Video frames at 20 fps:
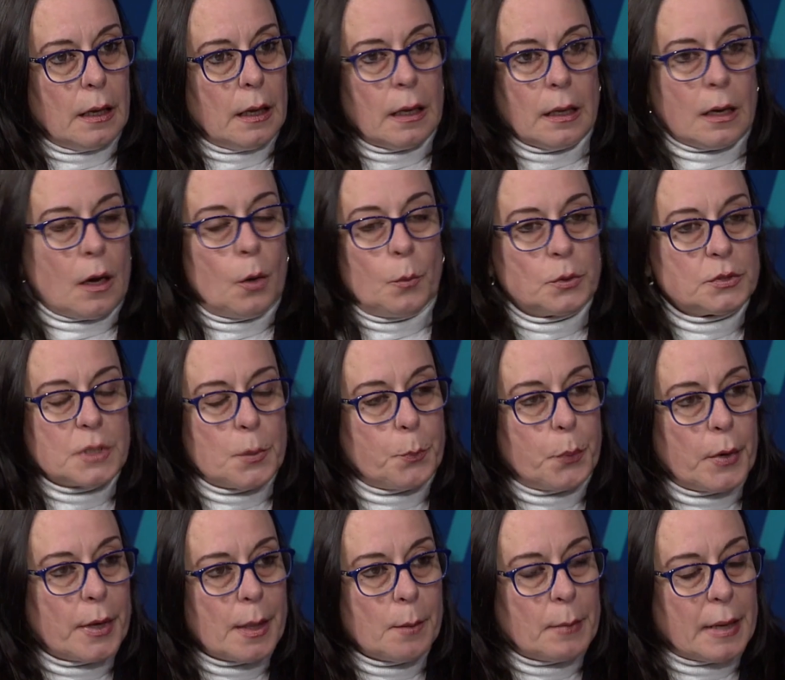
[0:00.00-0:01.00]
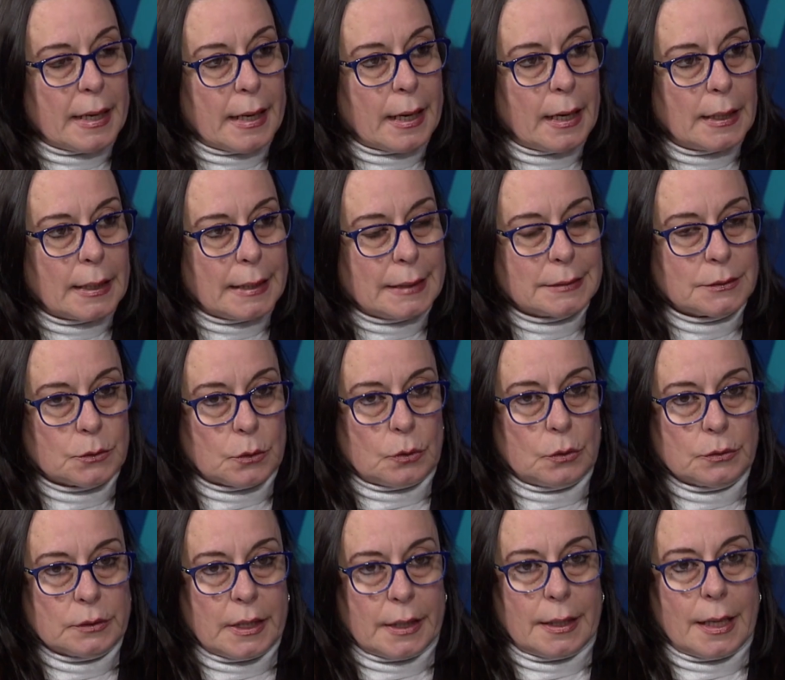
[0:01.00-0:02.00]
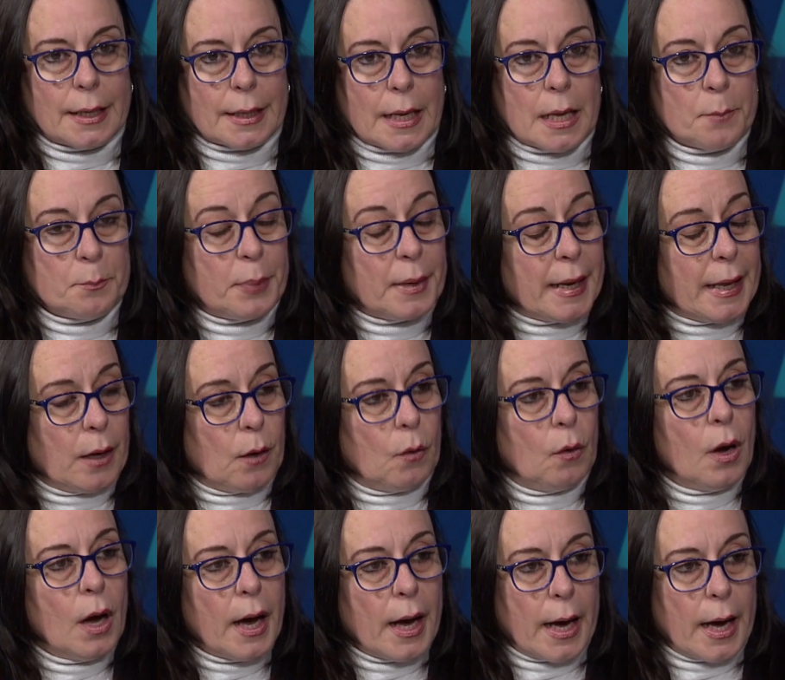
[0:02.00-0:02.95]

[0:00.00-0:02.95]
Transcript: eh, cómo se puede manejar esto de dar empleo